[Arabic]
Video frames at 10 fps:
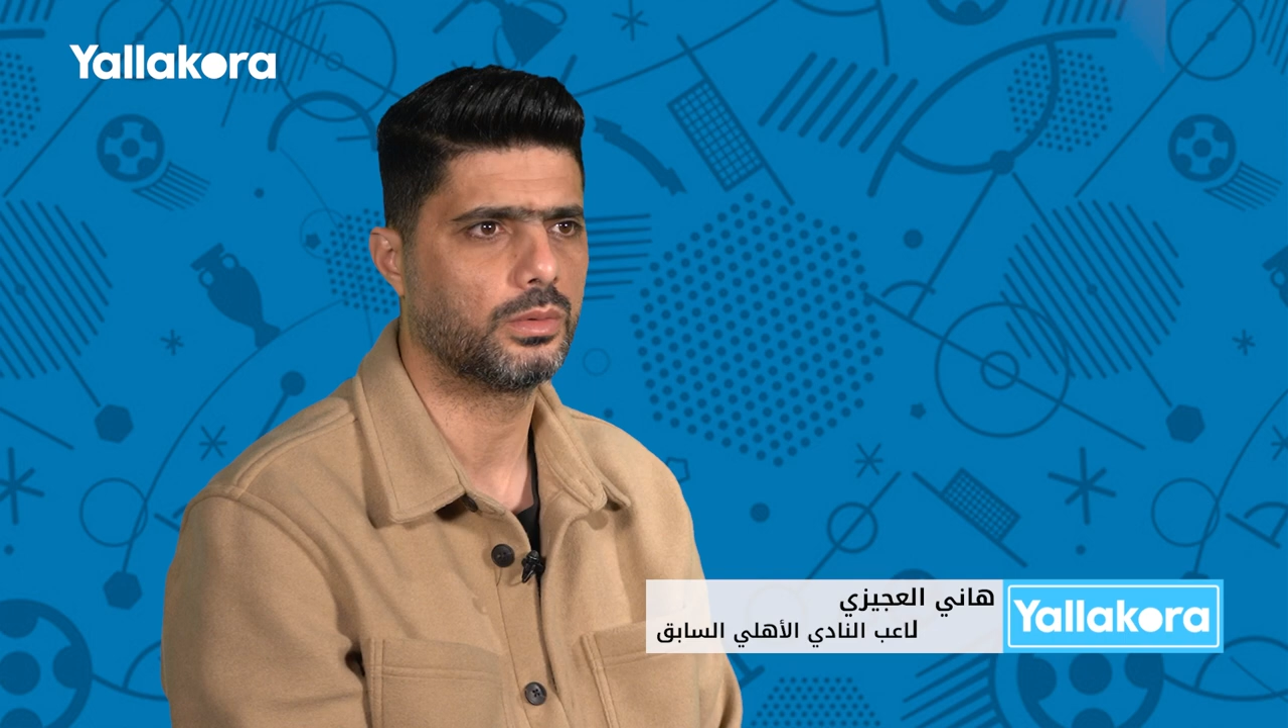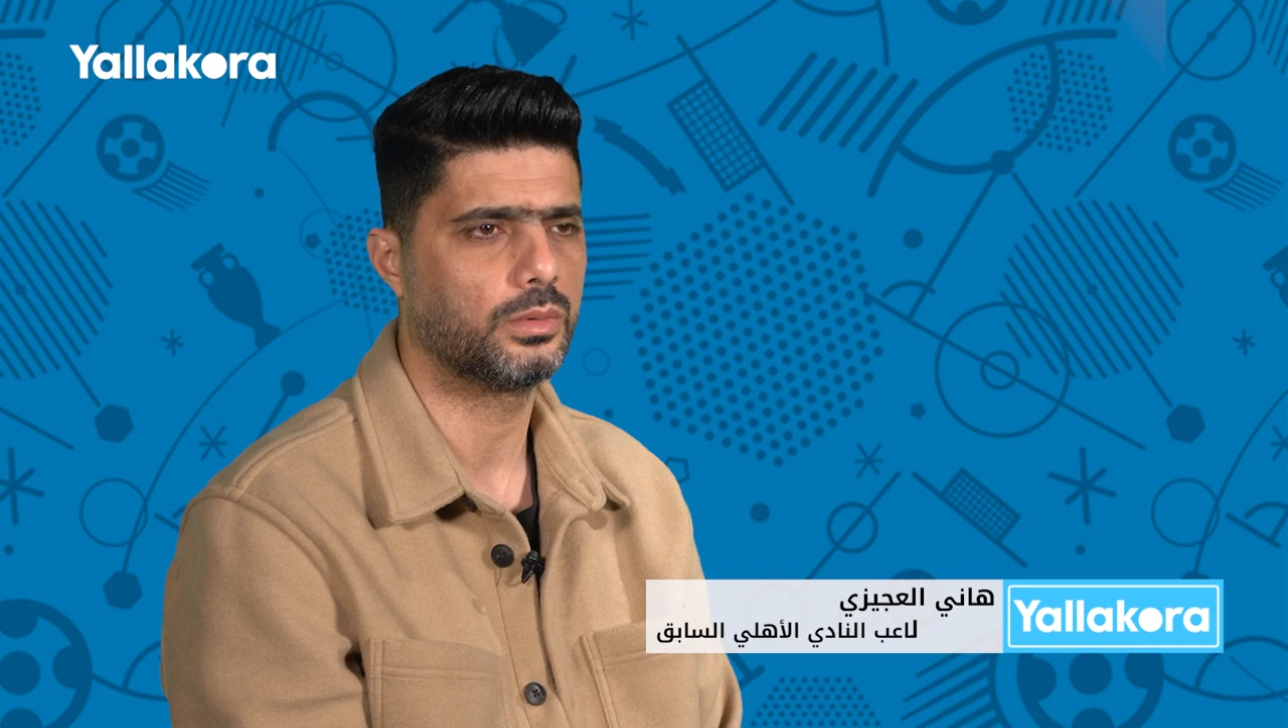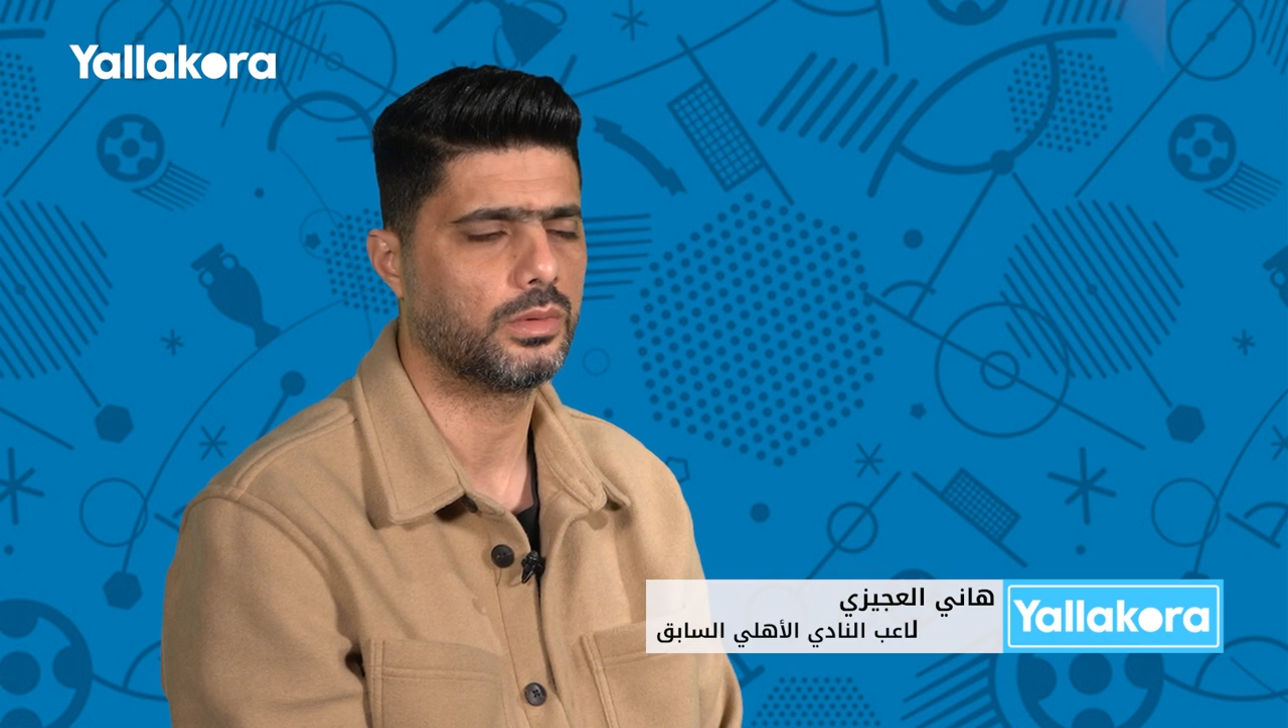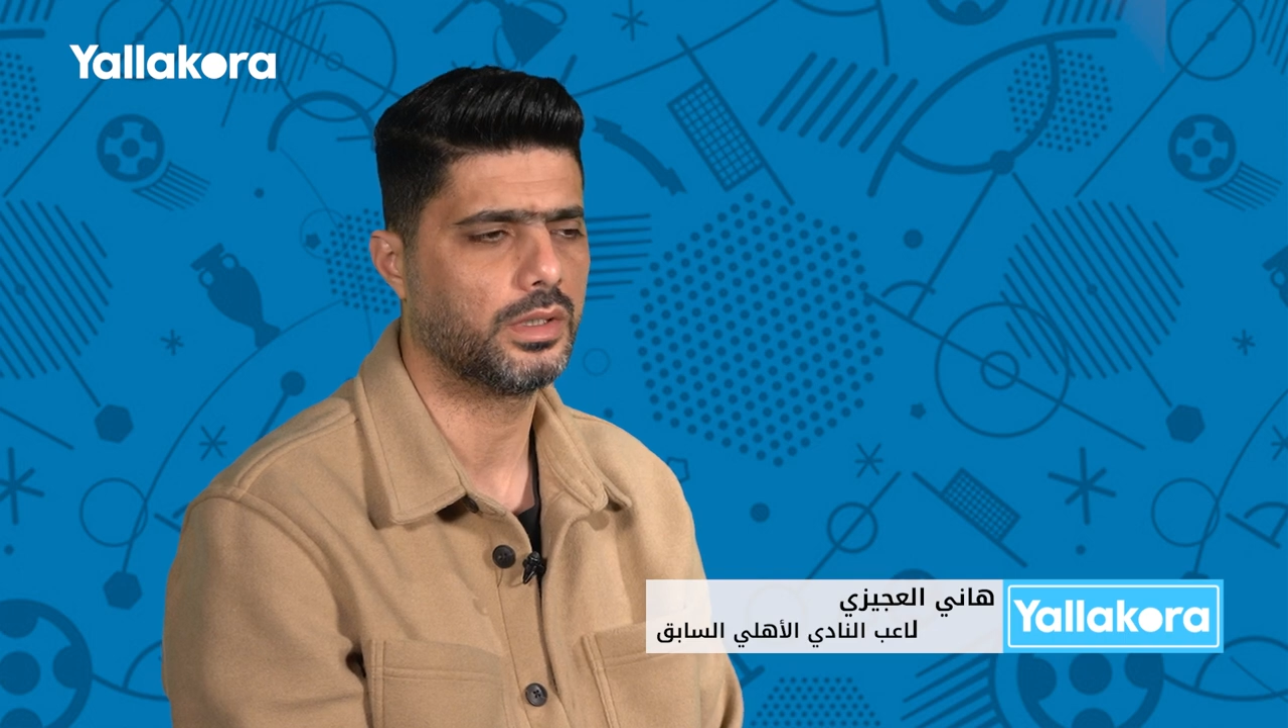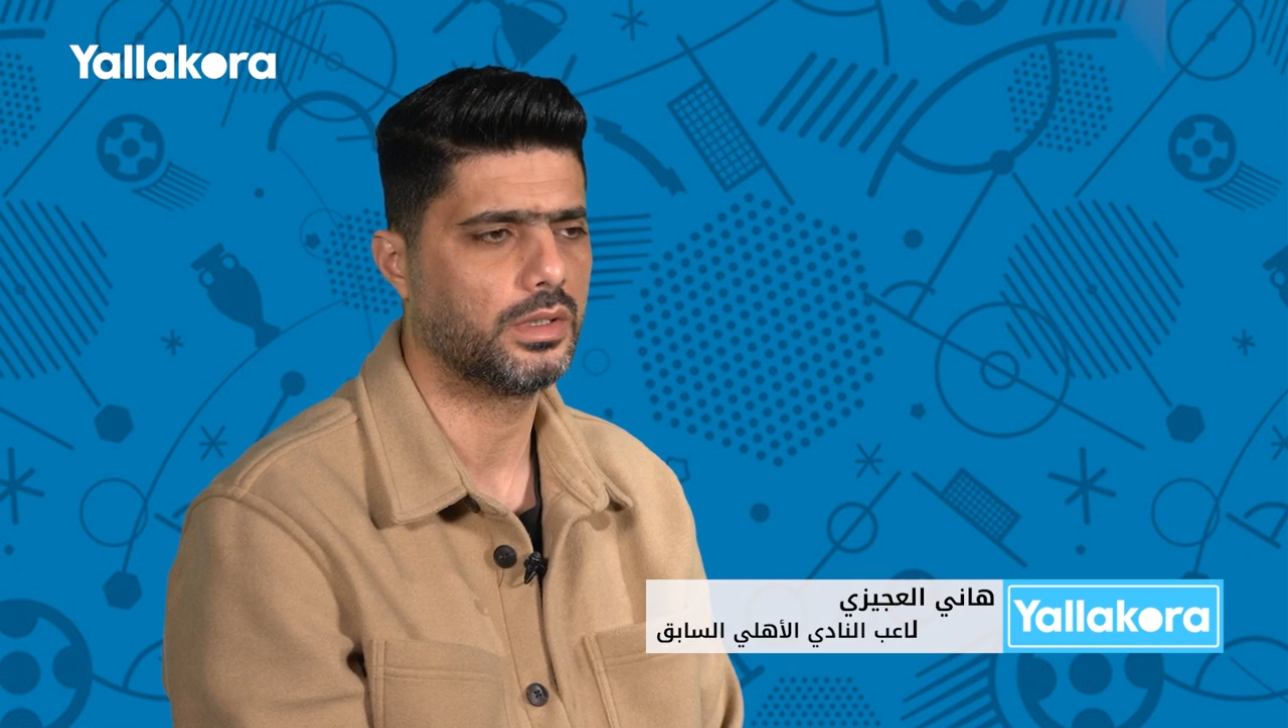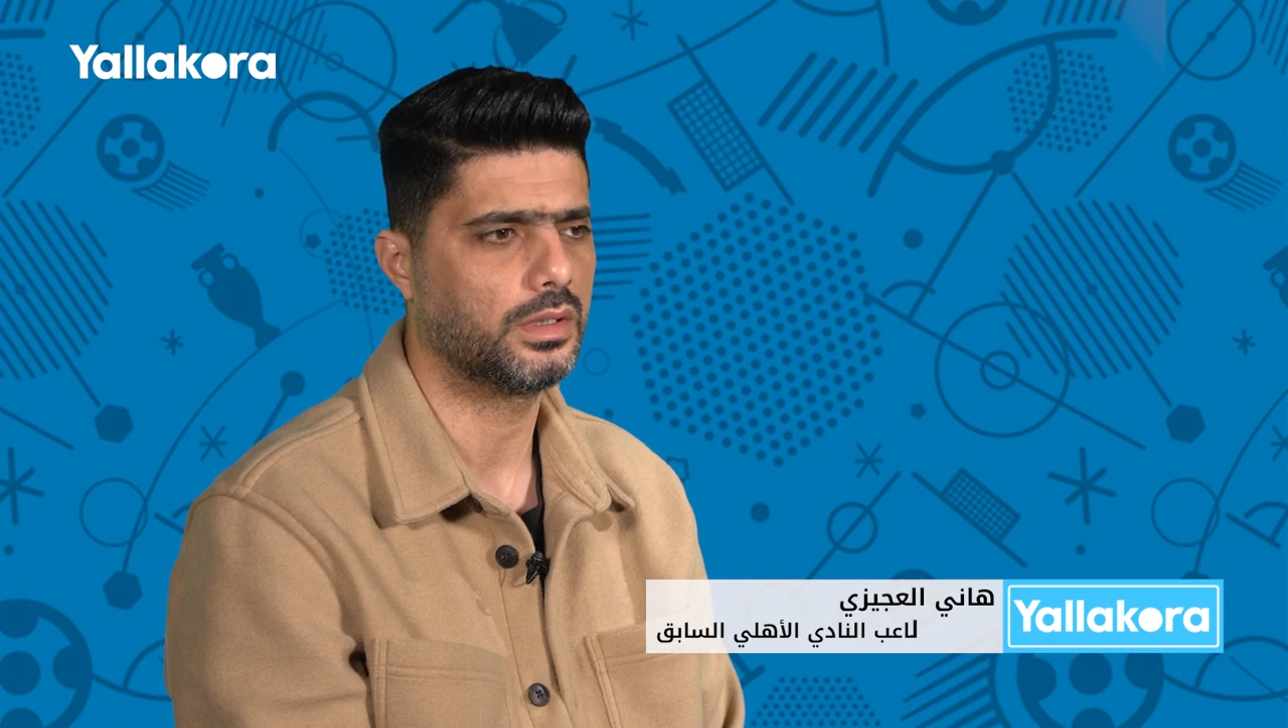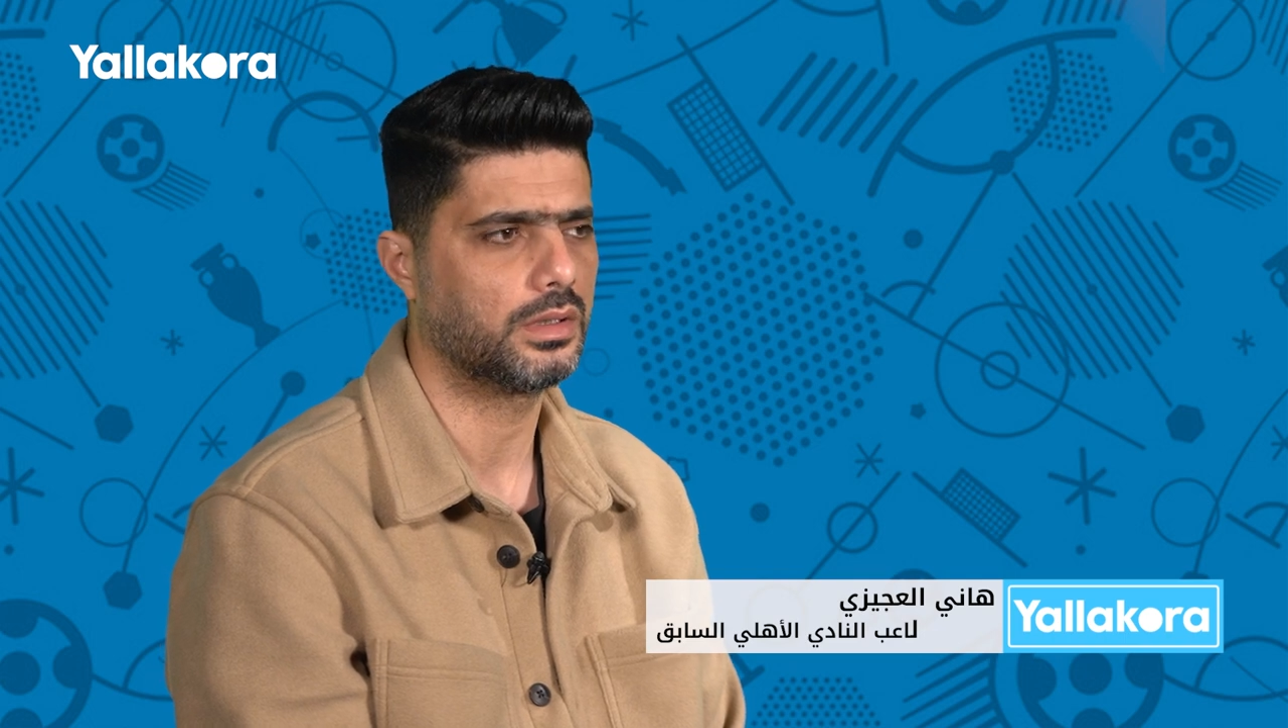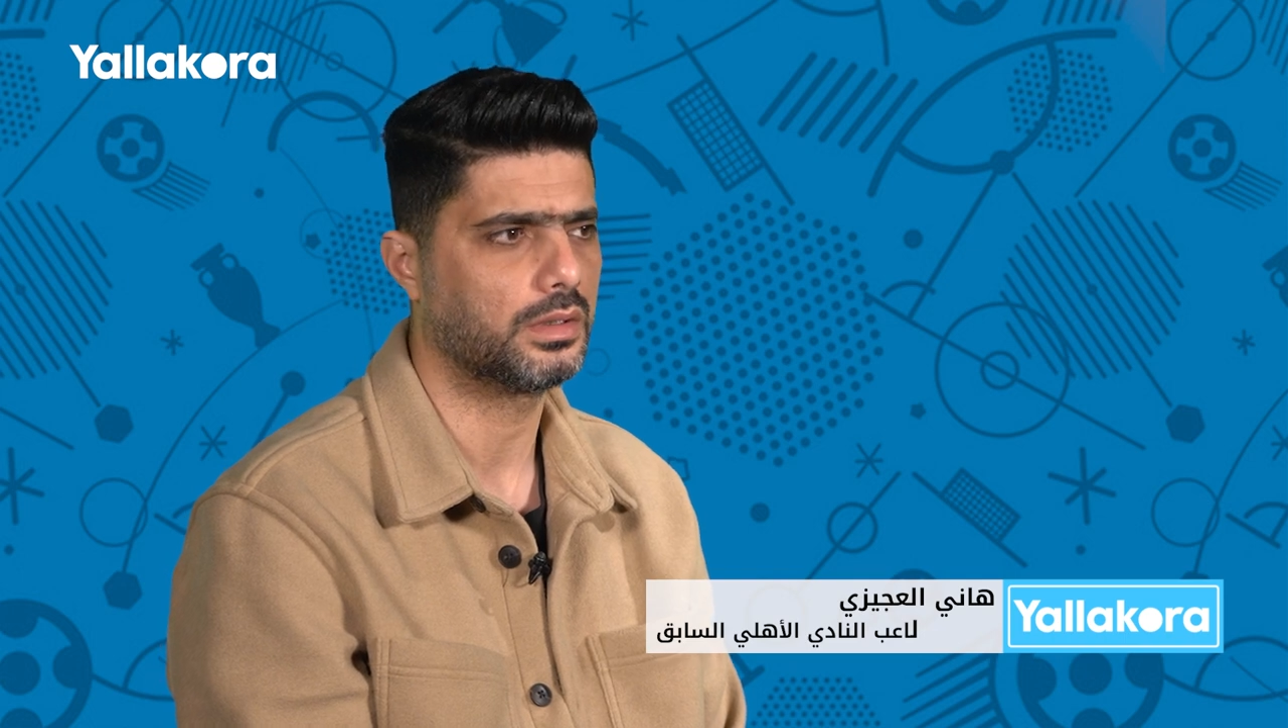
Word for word: وليه